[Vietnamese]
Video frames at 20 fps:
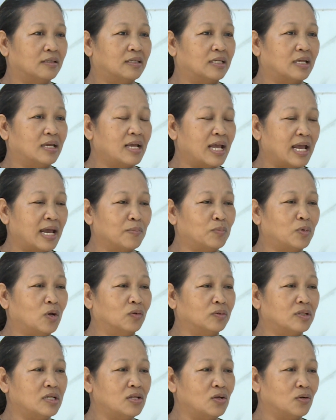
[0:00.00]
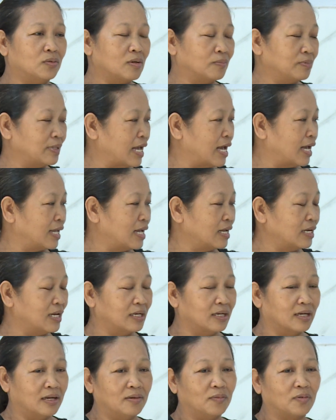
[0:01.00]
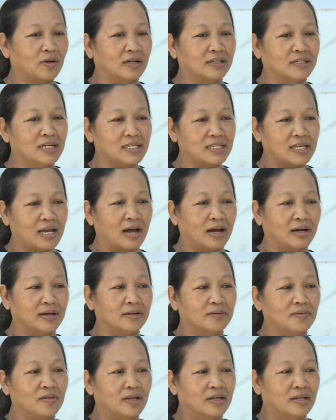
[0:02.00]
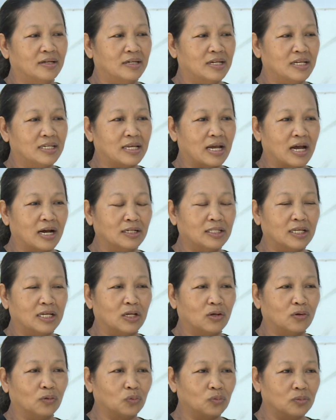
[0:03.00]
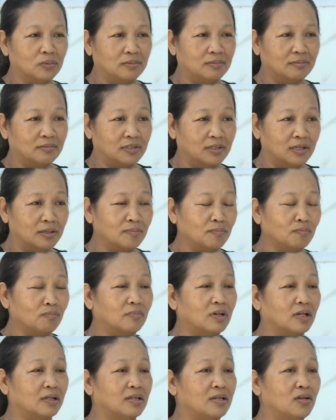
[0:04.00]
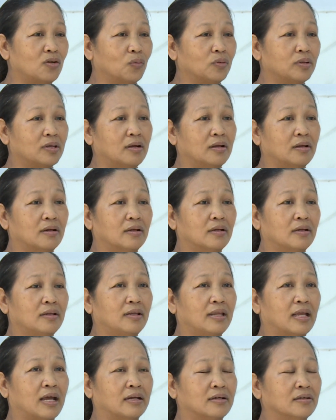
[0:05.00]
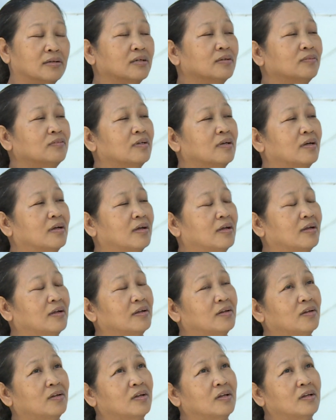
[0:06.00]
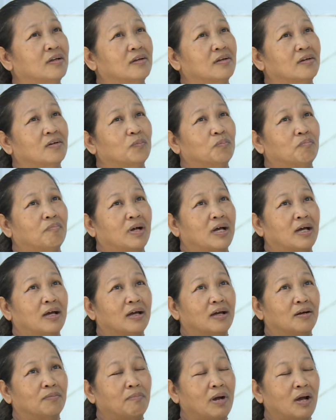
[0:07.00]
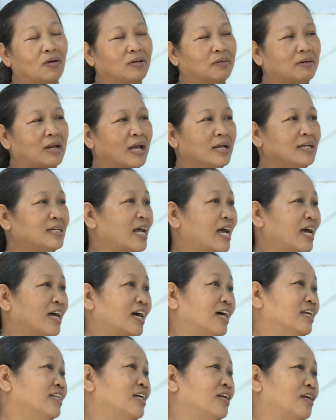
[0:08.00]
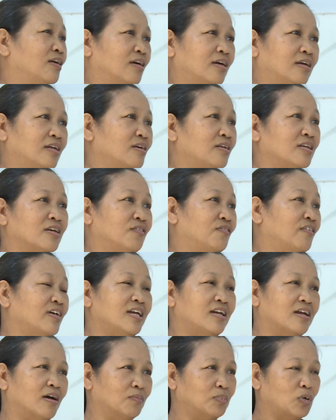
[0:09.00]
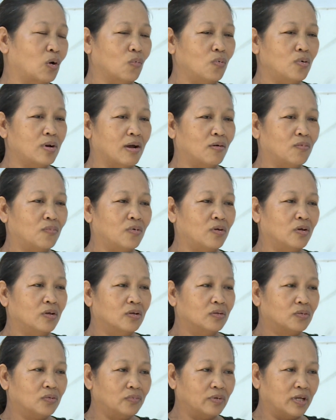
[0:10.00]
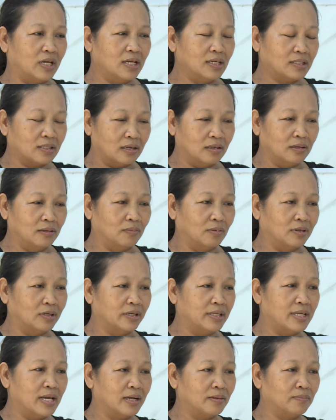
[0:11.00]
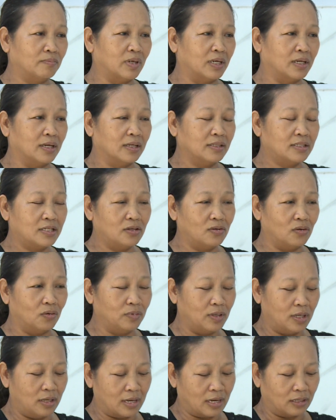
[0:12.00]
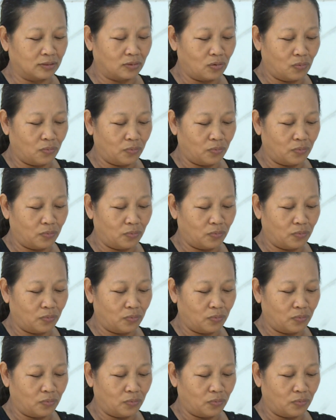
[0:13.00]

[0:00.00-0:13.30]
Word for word: chị em rồi, thí dụ trong nhà gia đình nó cần đi chợ thì có thí dụ như nhà nước mà bao đại trà hết thì cái chi phí nó không đủ đâu. Tôi nghĩ từng người dân mình á, thí dụ như giờ